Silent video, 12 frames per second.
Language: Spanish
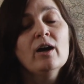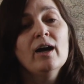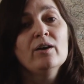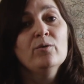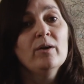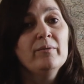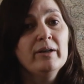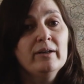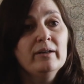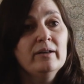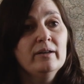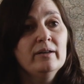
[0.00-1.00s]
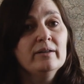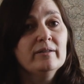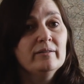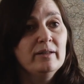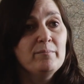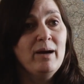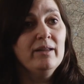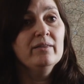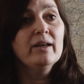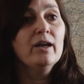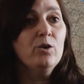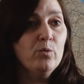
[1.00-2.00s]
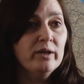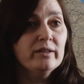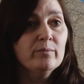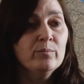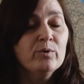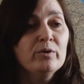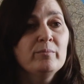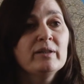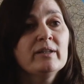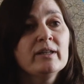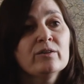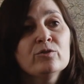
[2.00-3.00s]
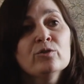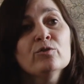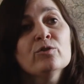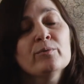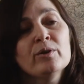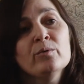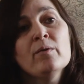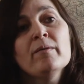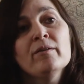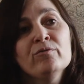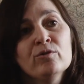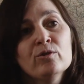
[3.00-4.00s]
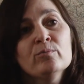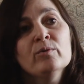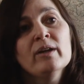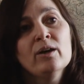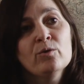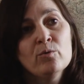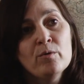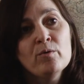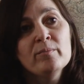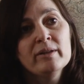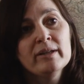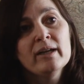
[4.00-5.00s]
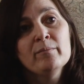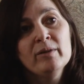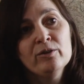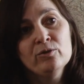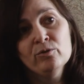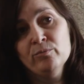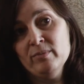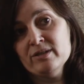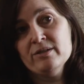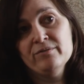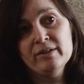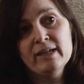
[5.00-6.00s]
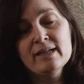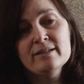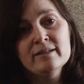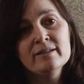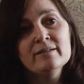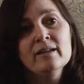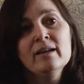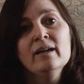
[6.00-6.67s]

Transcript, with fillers: al no haber eh, demanda, no hay tampoco investigación sobre nuevas fórmulas o nuevos medicamentos más eficaces